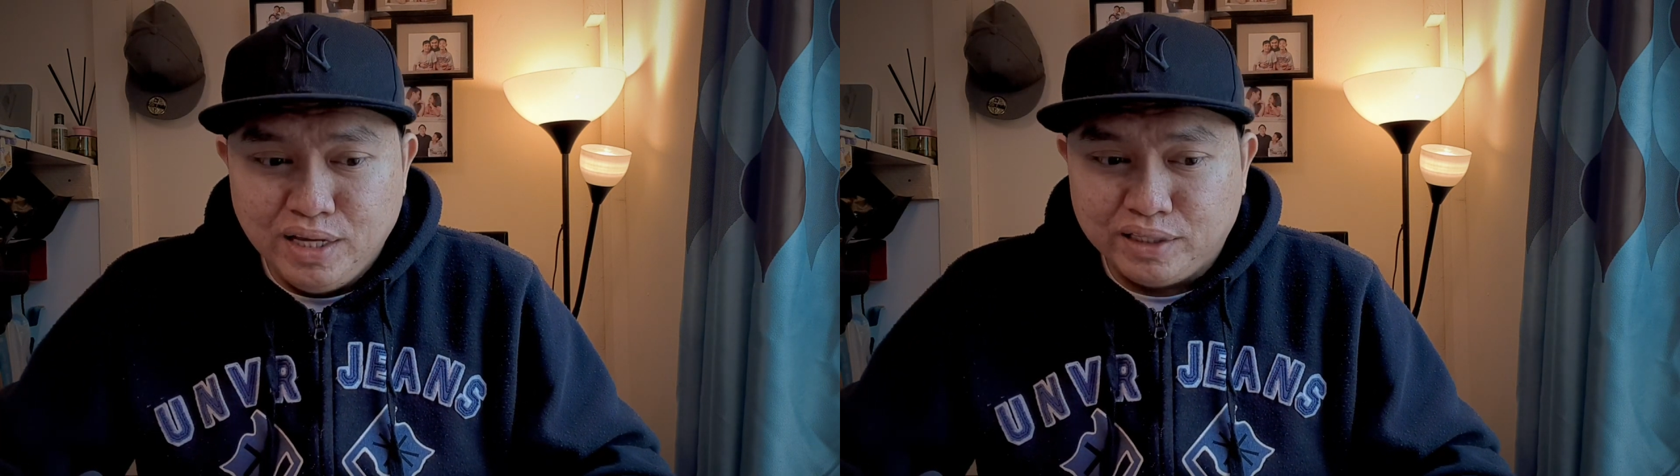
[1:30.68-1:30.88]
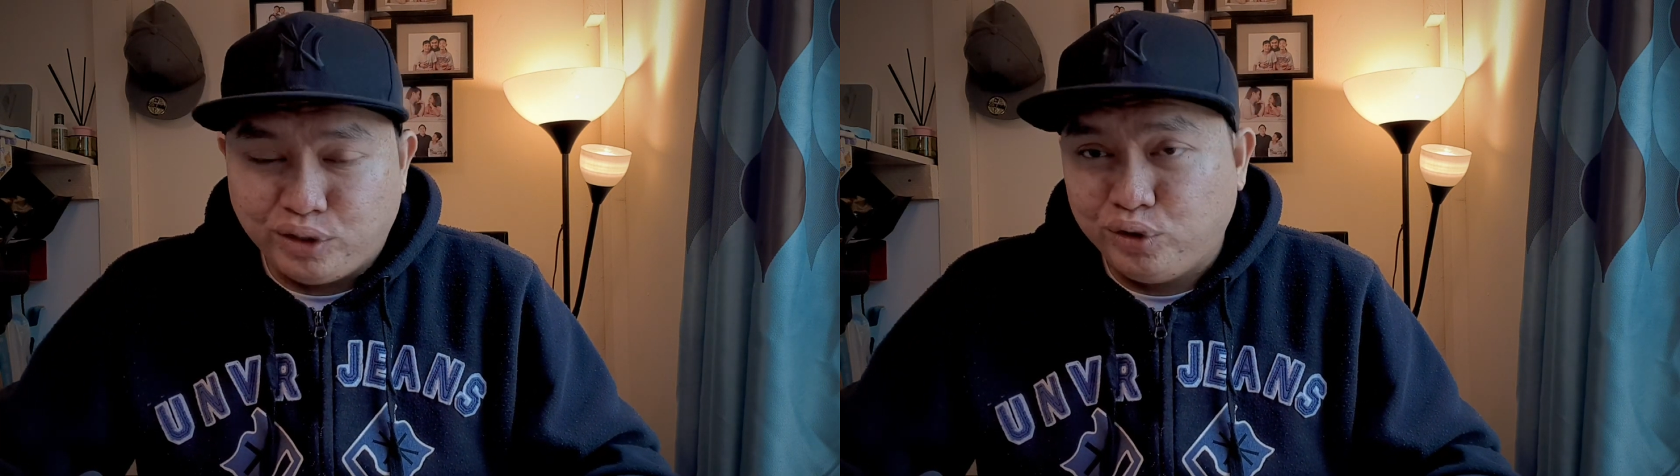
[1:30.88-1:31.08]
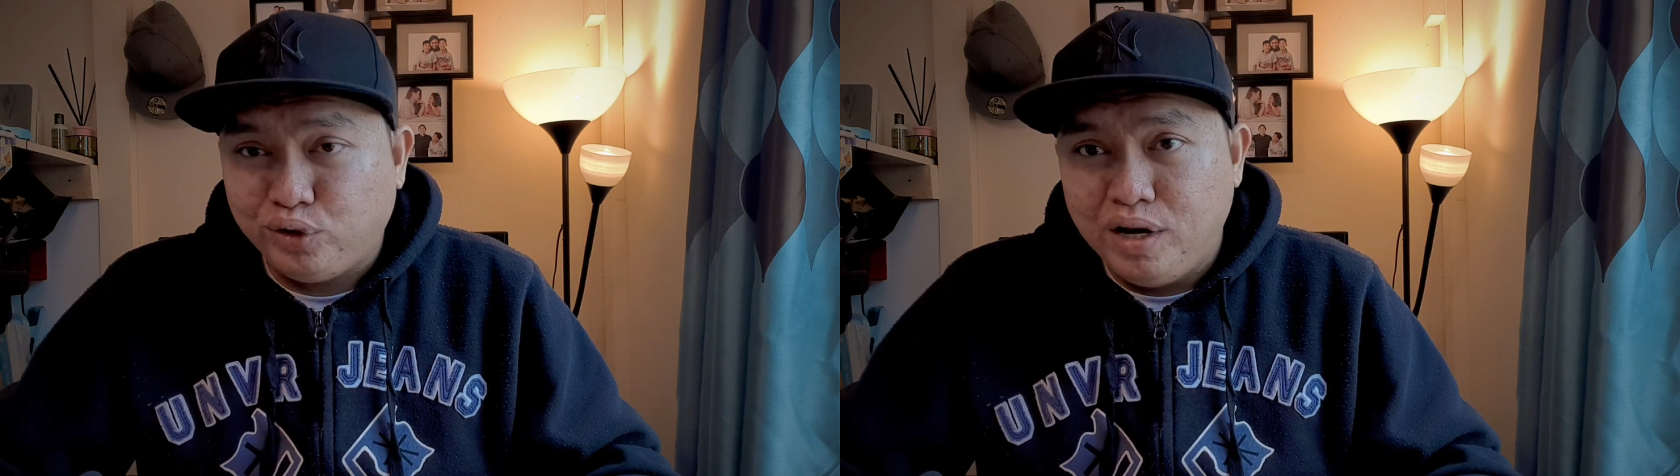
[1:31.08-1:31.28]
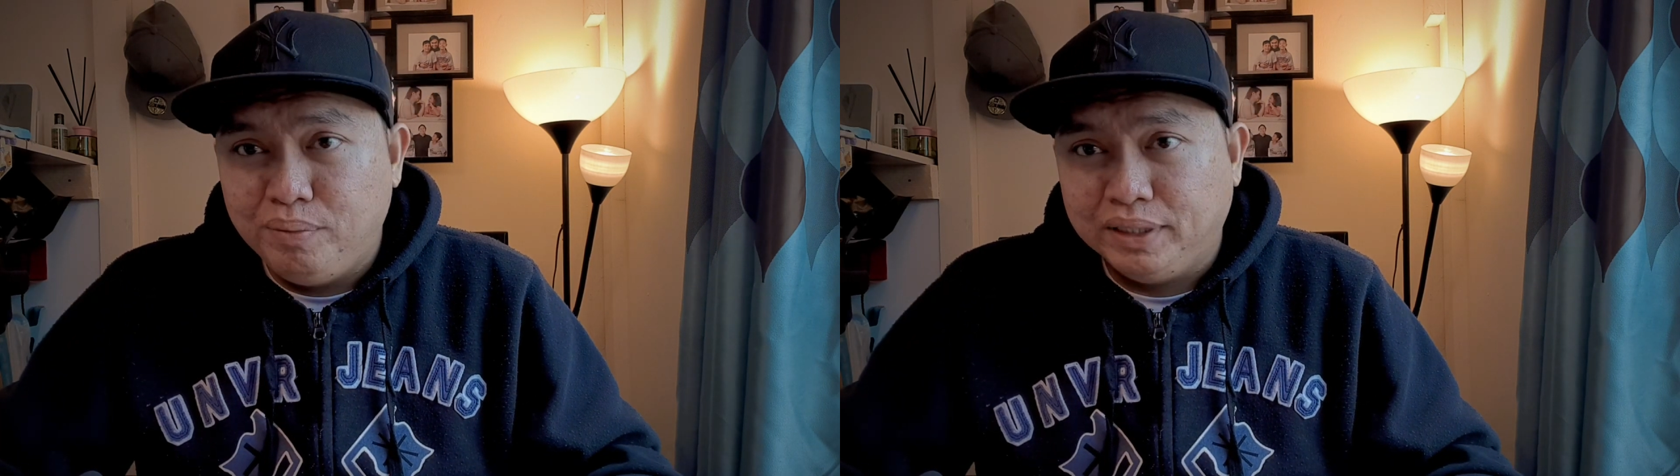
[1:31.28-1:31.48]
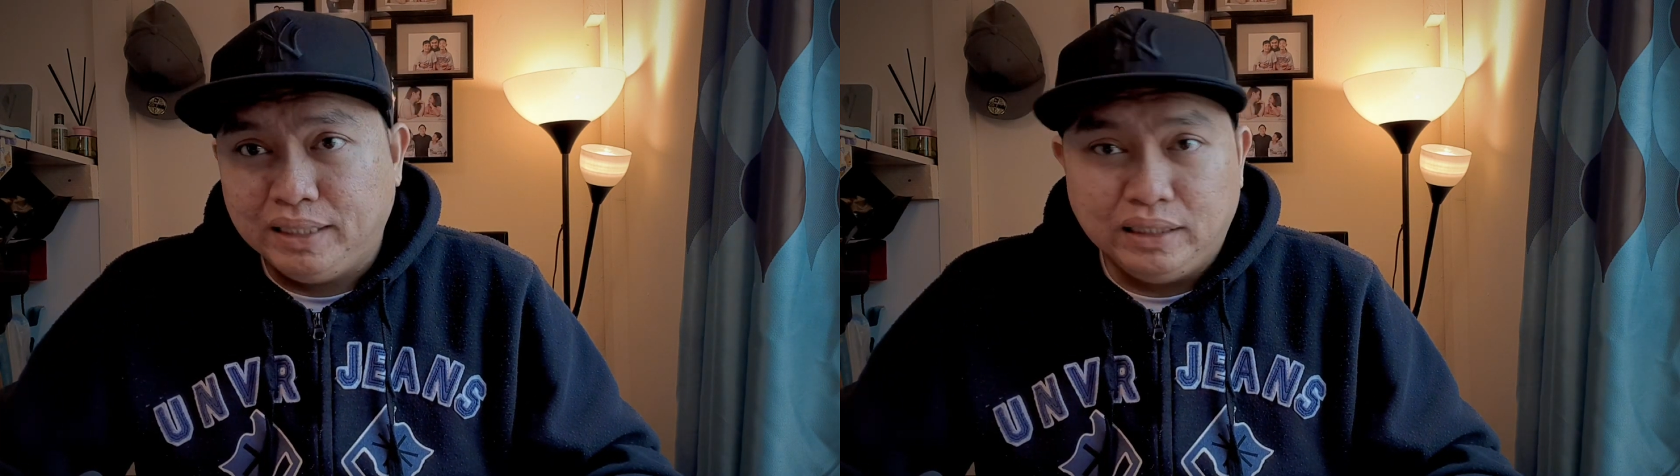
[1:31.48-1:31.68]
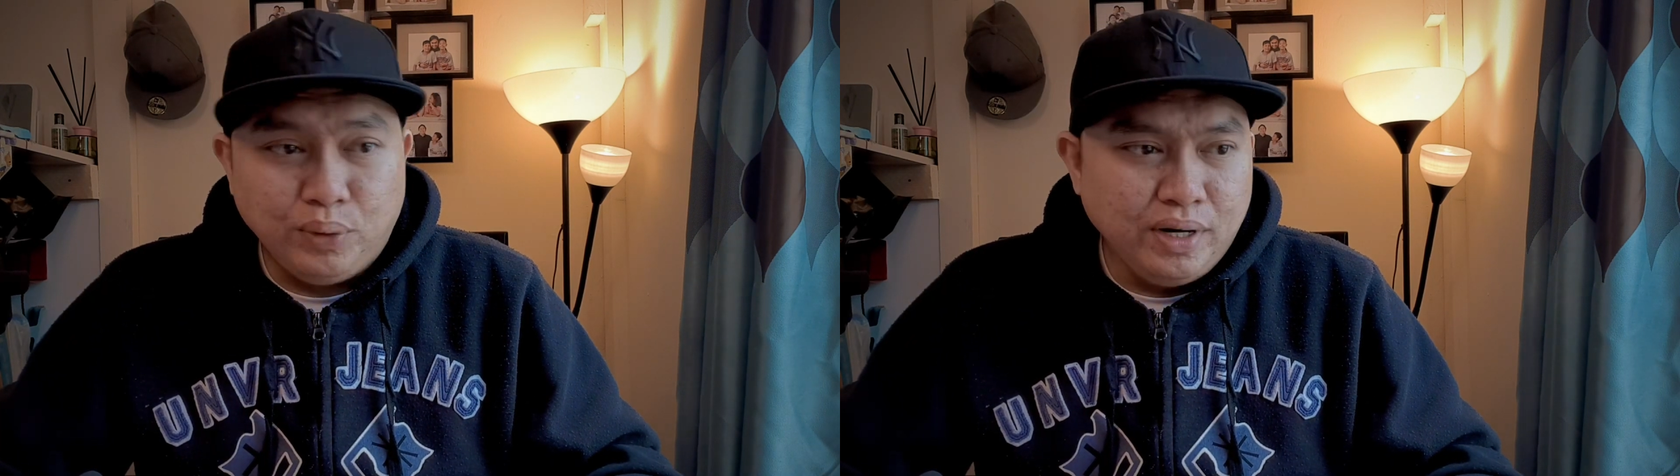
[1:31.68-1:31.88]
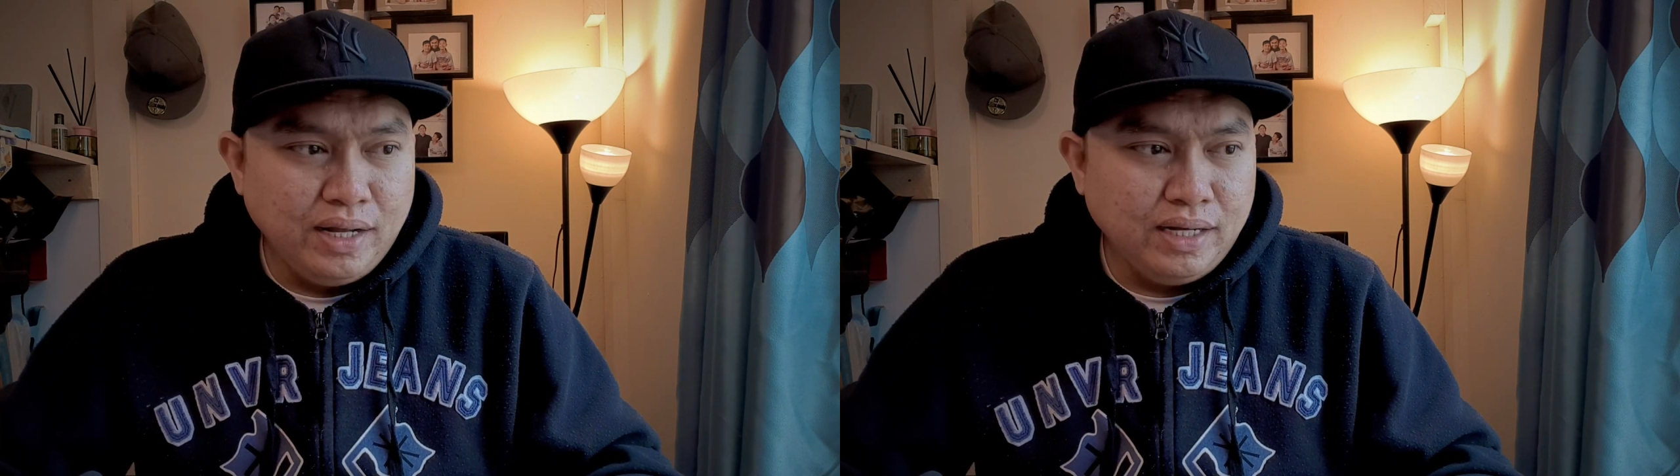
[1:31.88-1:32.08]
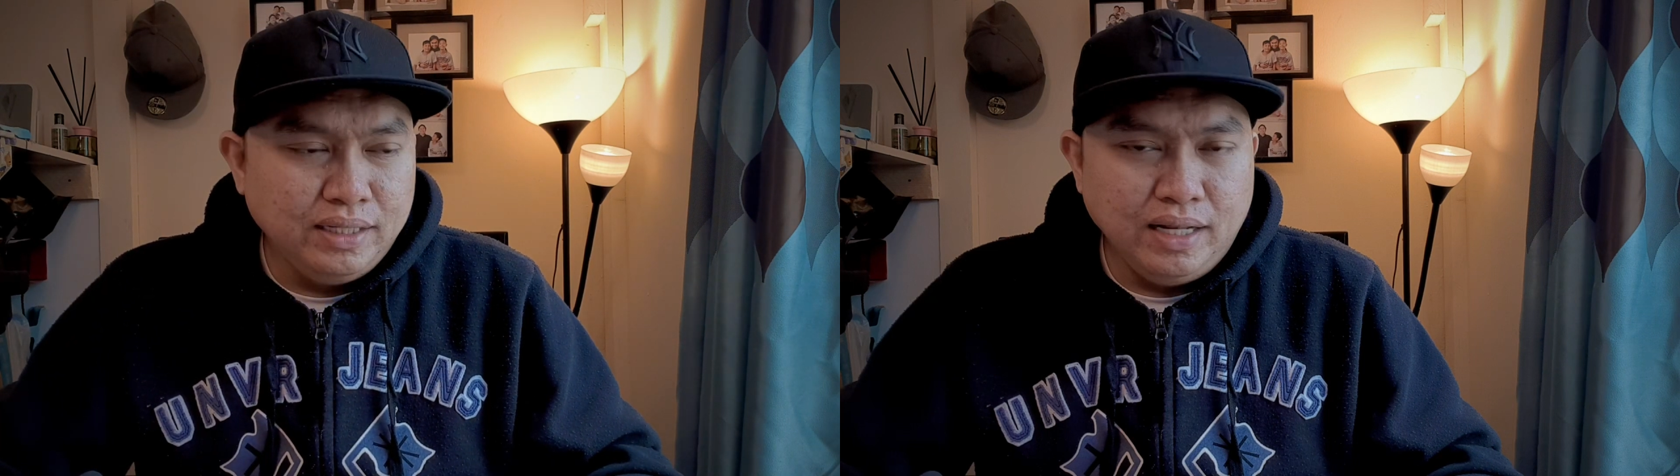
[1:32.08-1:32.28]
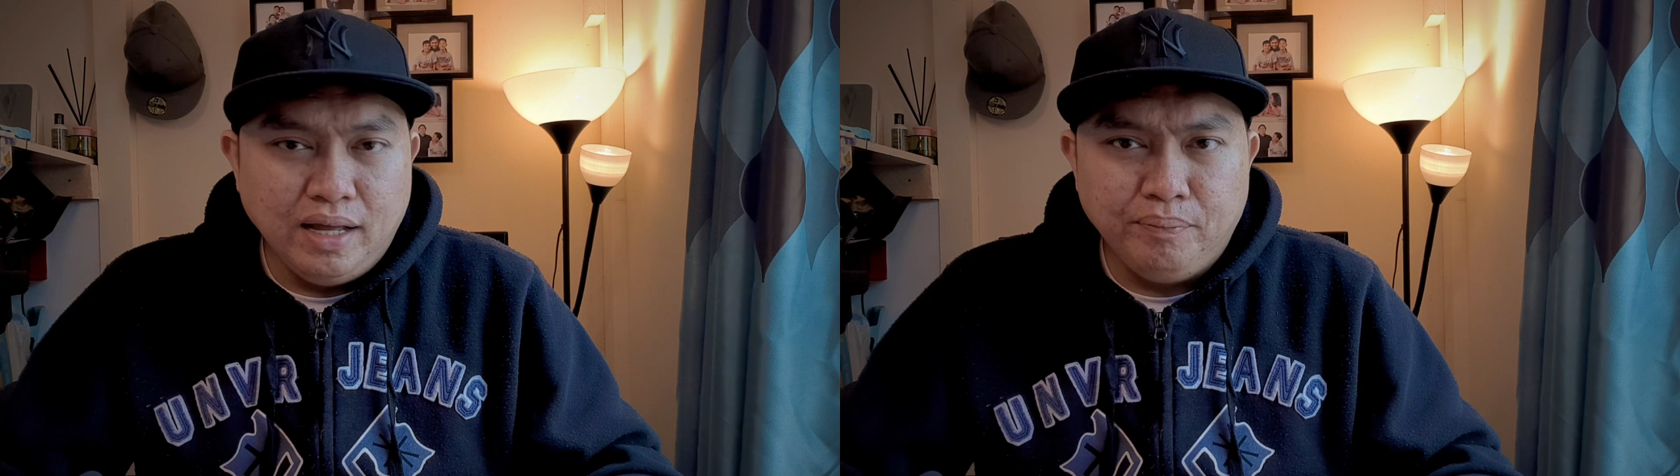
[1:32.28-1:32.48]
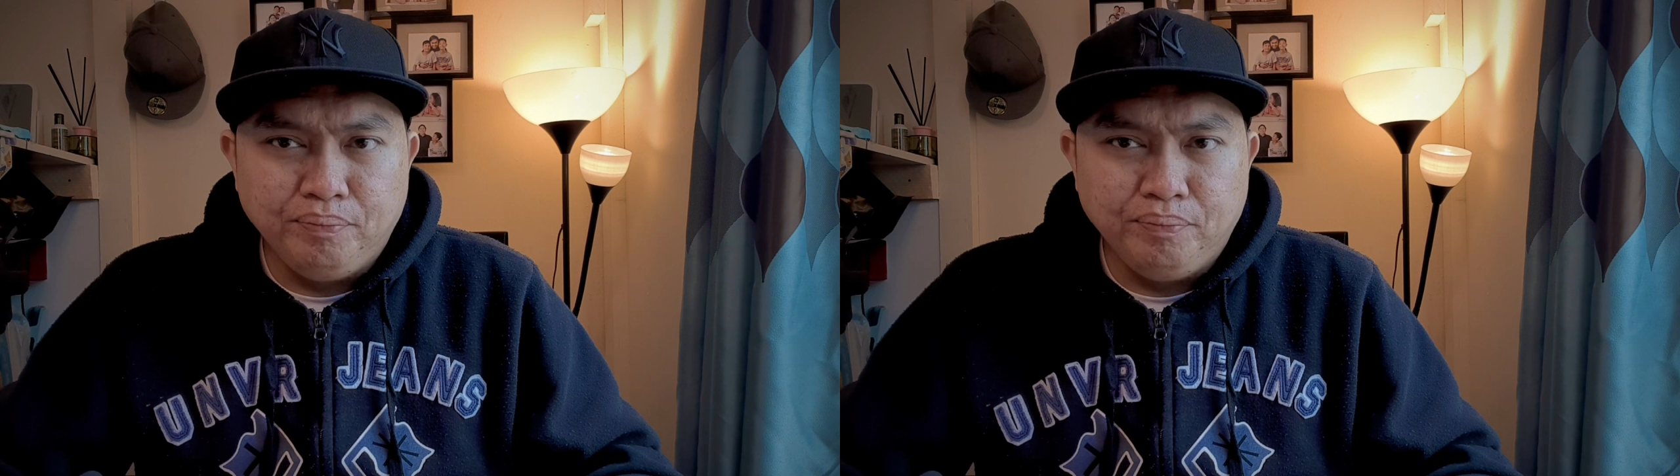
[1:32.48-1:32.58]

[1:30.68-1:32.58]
sa totoo lang pagtatawa ng kanila